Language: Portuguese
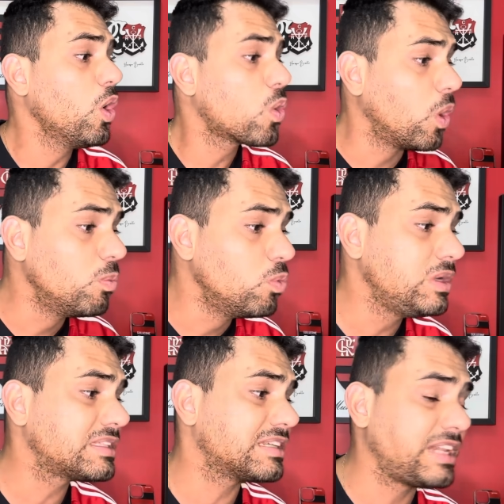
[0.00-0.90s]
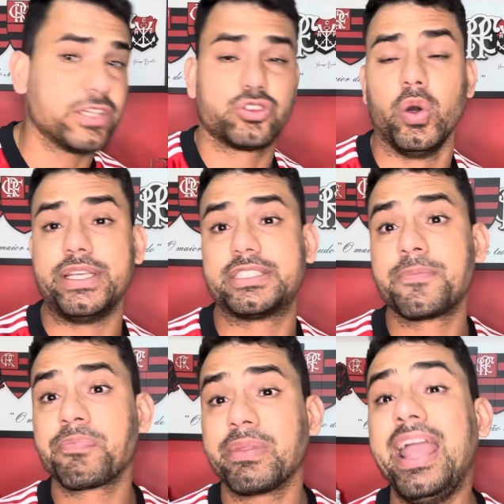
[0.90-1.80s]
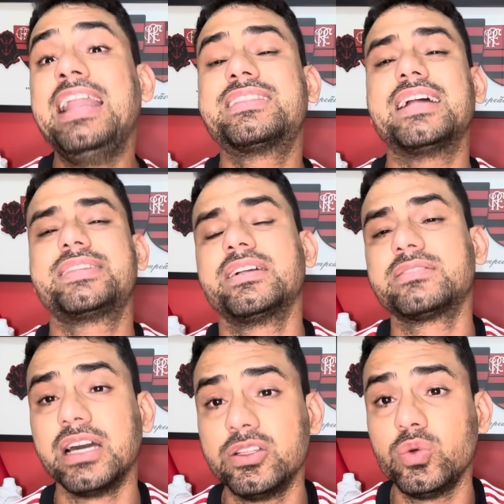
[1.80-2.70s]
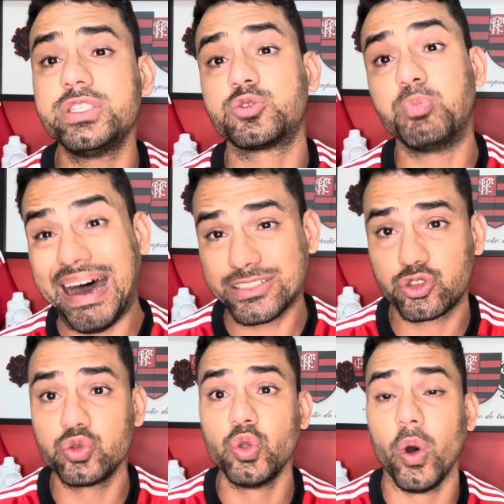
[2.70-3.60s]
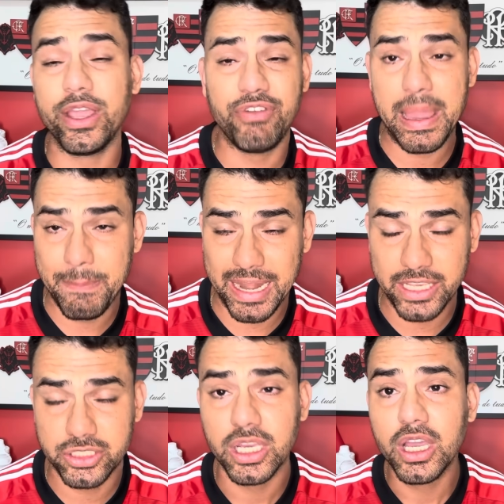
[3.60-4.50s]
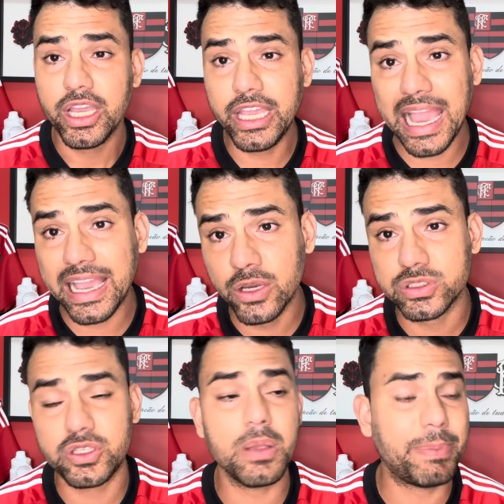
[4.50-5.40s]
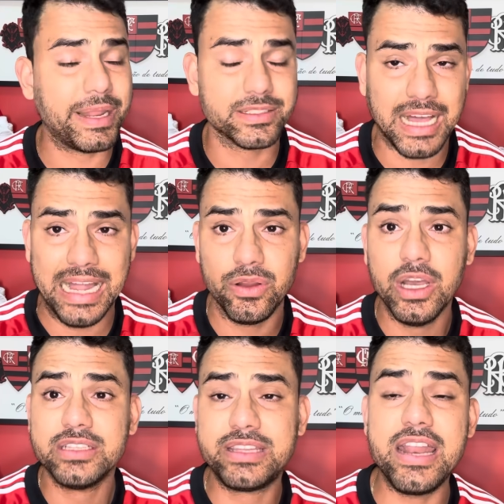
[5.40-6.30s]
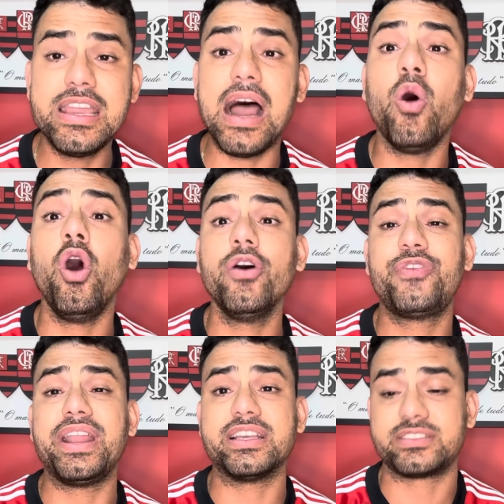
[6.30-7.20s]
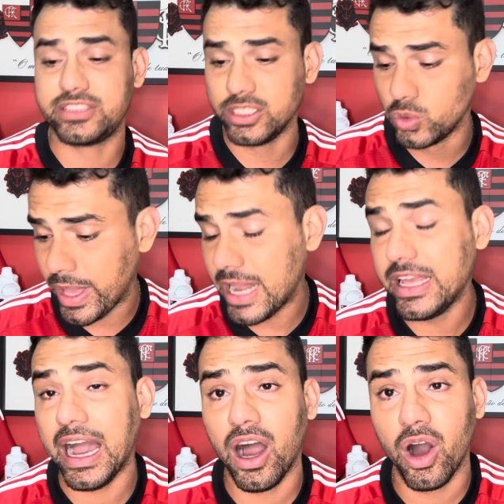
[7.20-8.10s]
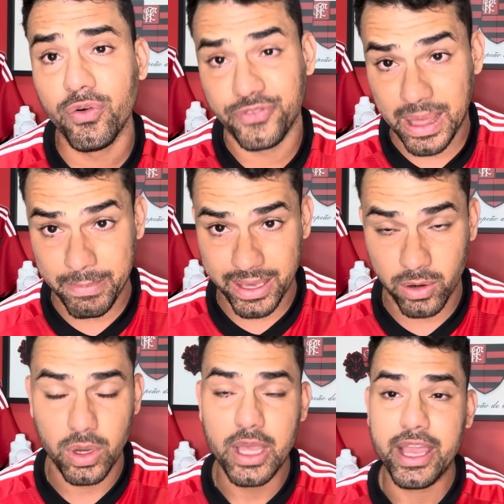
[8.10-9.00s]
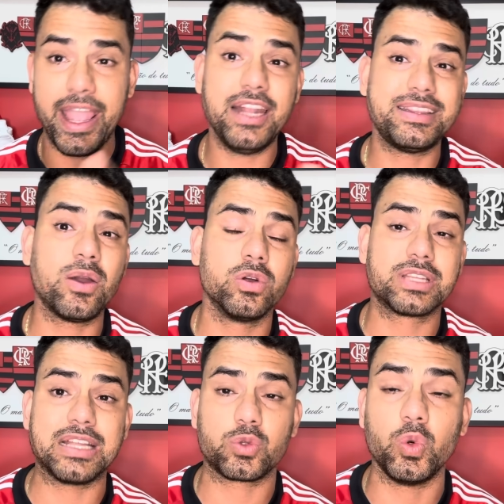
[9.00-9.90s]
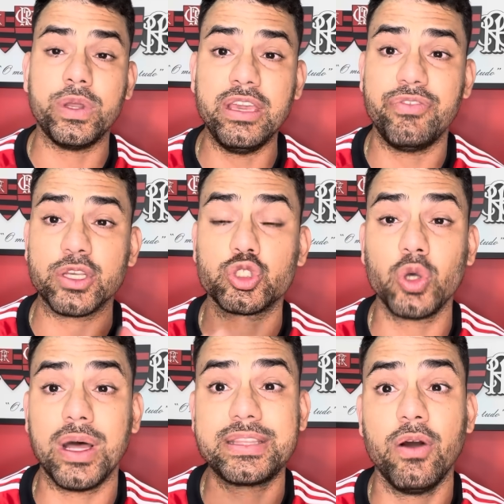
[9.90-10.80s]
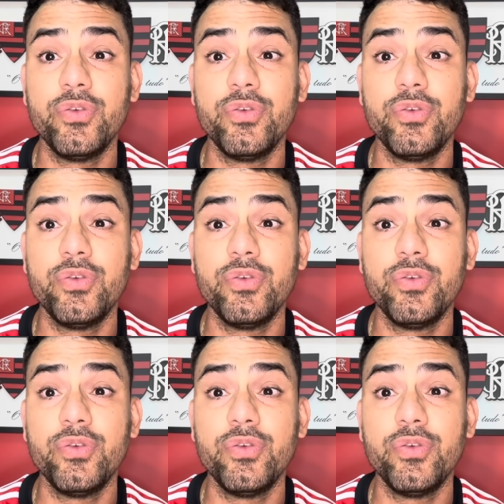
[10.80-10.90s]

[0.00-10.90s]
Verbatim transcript: com muitas lesões. Ele está tentando um espaço no River Plate e aí o seu empresário teria oferecido ele ao Flamengo. Ele tem contrato com o River só até o